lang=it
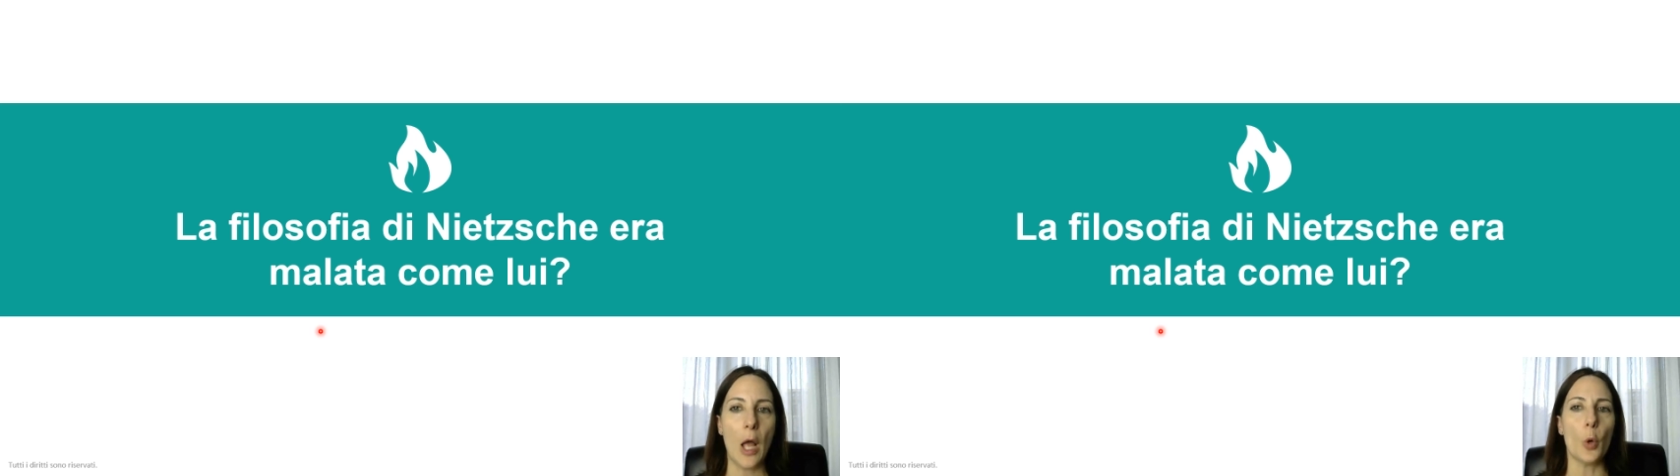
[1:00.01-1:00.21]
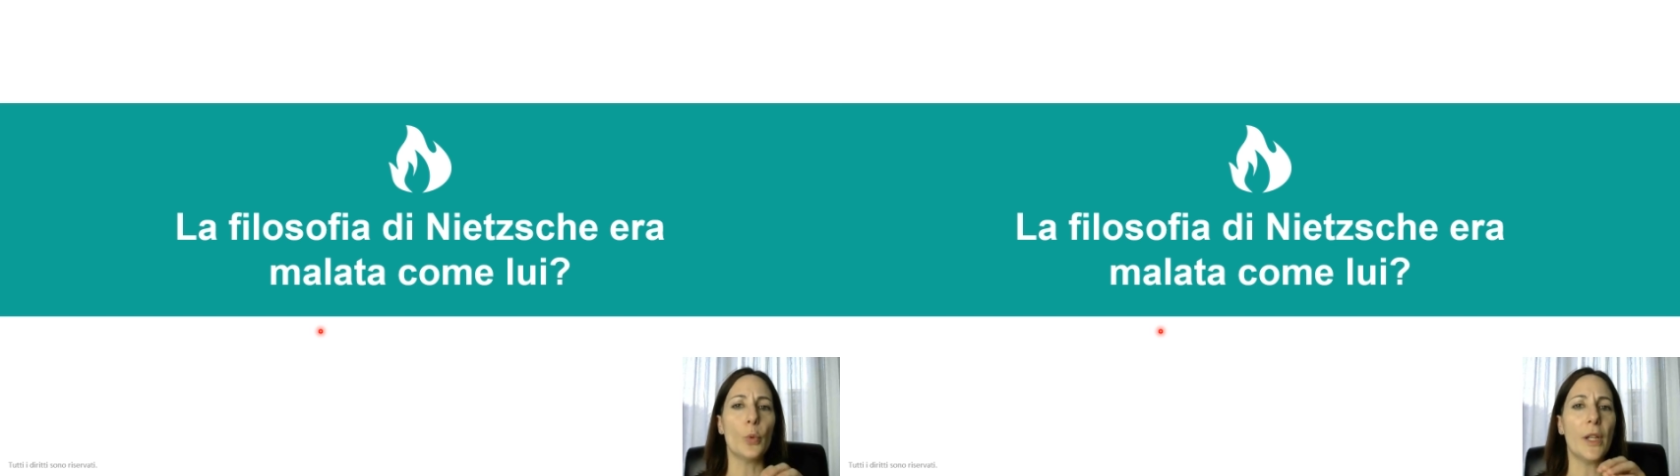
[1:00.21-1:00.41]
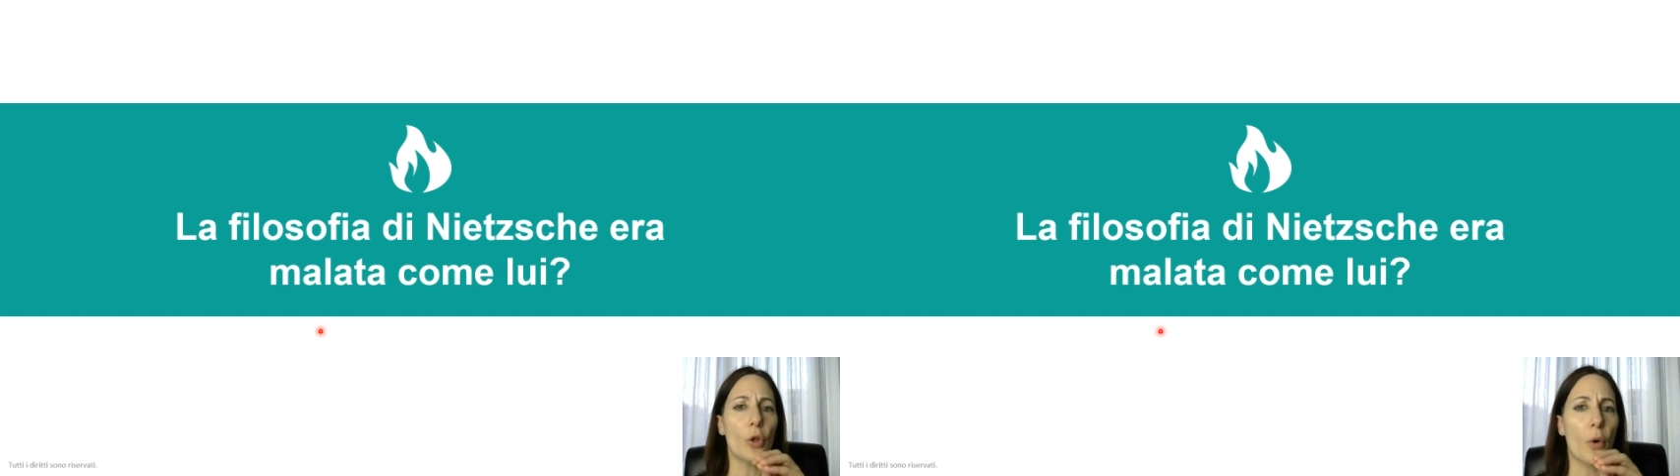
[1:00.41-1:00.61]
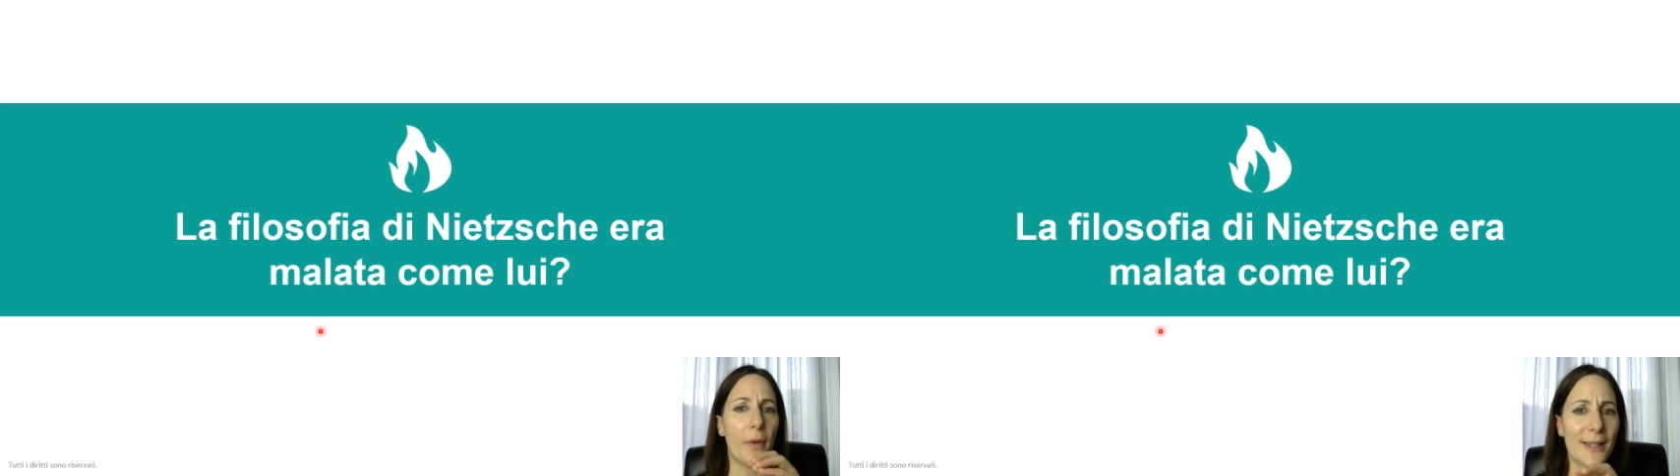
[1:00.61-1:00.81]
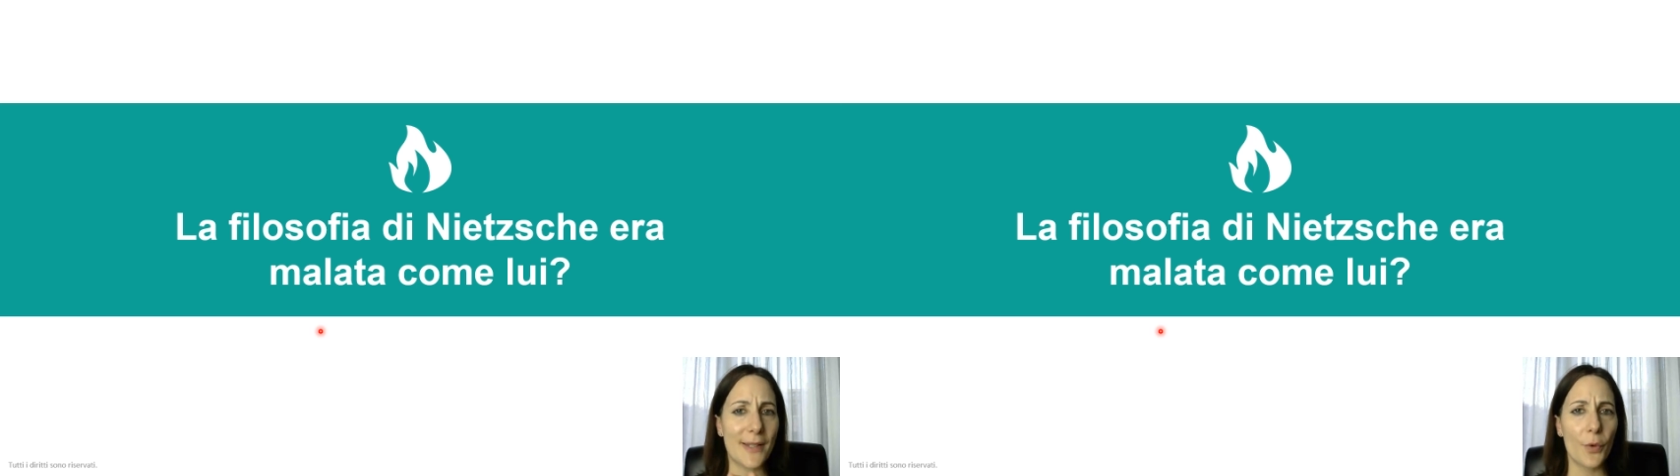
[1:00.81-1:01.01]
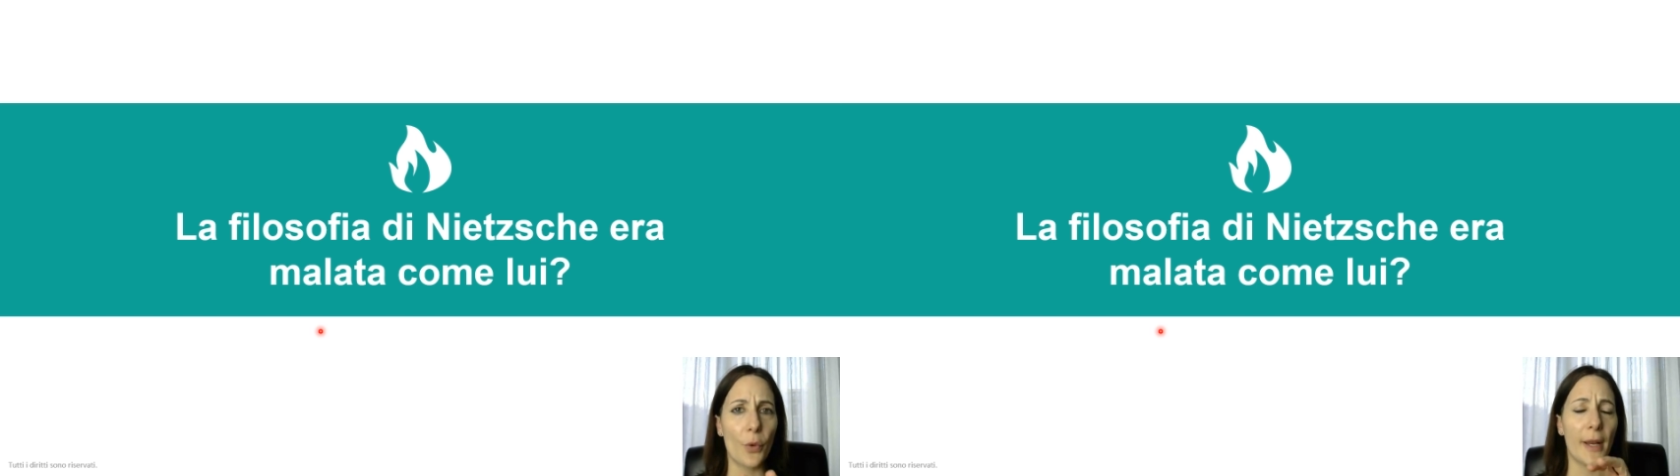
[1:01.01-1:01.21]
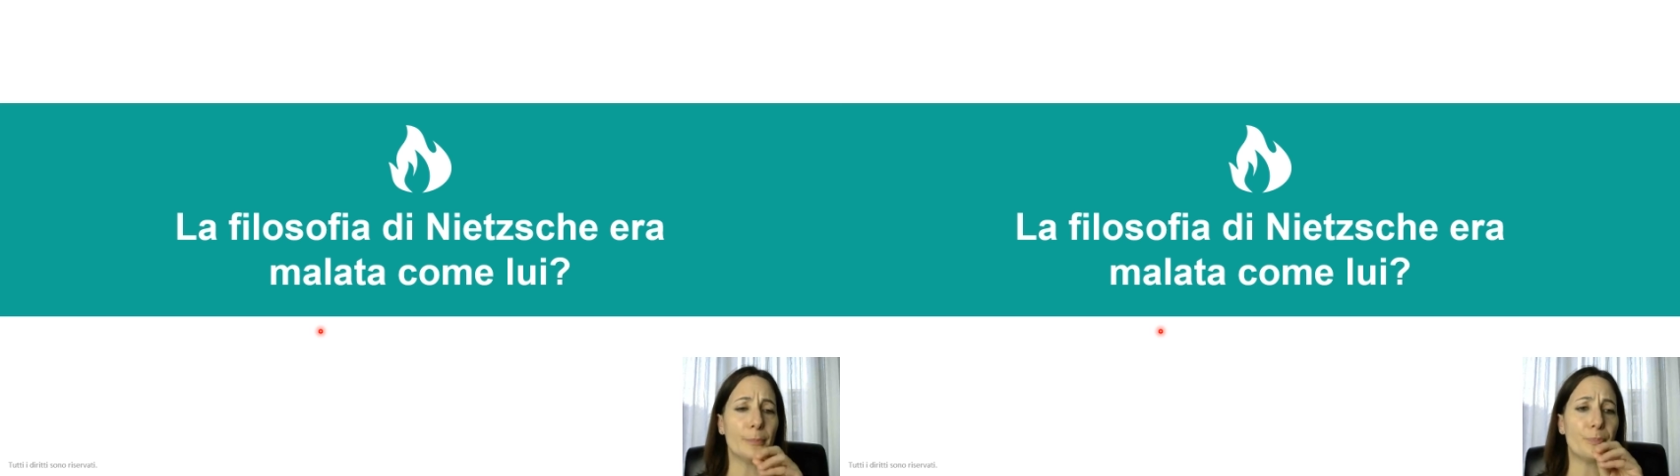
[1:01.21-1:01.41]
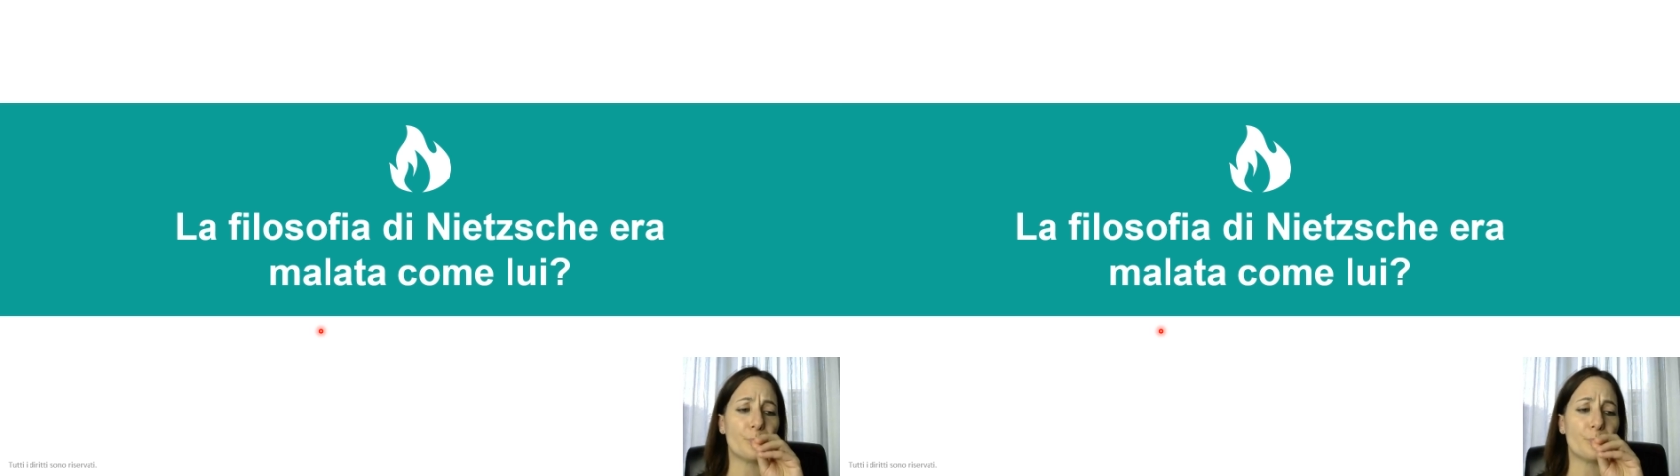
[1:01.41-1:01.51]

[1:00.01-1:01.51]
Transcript: un'innovazione